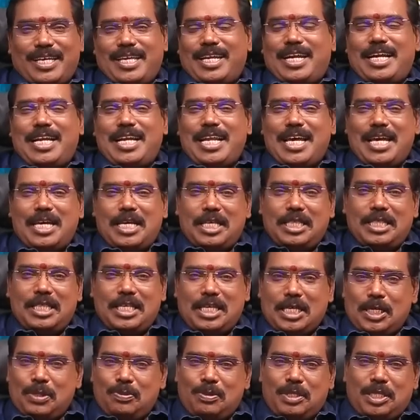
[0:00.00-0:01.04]

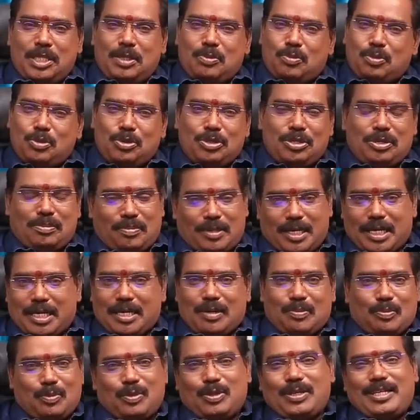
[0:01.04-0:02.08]
இரண்டாயிரத்தி இருபத்தி மூன்று
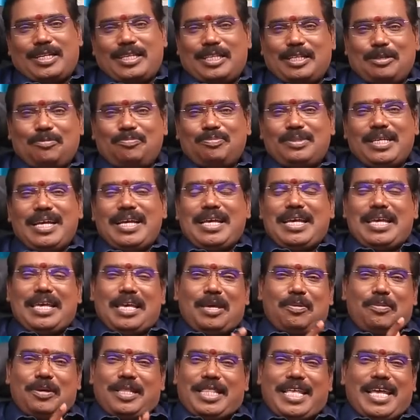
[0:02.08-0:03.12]
பிறக்கப் போகிறது
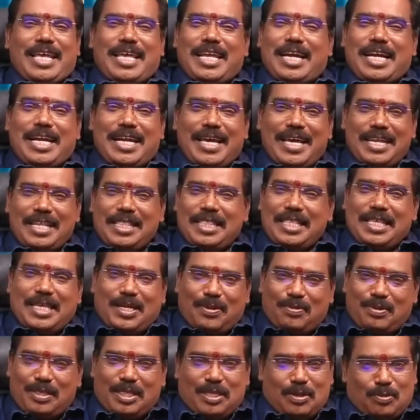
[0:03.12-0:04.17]
இப்போ அந்த இரண்டாயிரத்தி
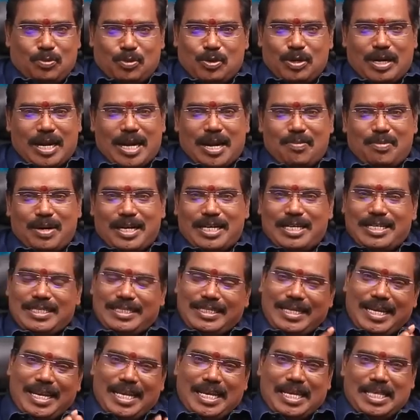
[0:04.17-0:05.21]
இருபத்தி மூன்றாம் ஆண்டு
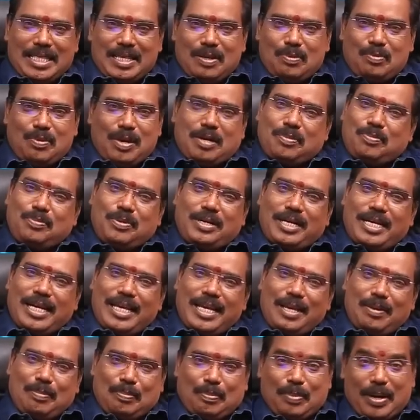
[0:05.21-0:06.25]
சில
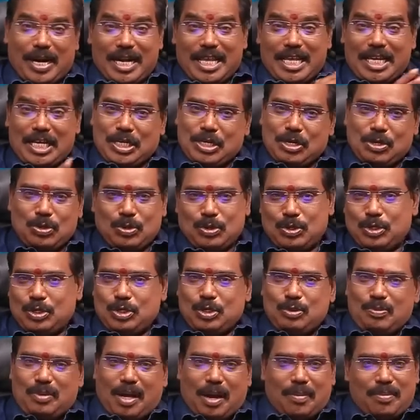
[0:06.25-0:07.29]
எதிர்பார்ப்புகளை பலருக்கு
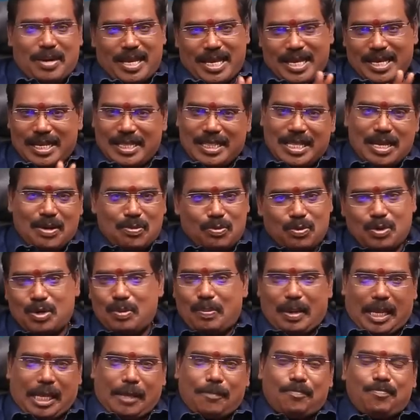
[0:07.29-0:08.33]
கொடுக்கும் அப்படிங்கிறது தான்
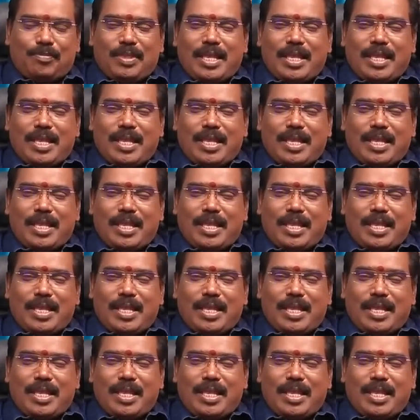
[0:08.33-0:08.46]
உண்மை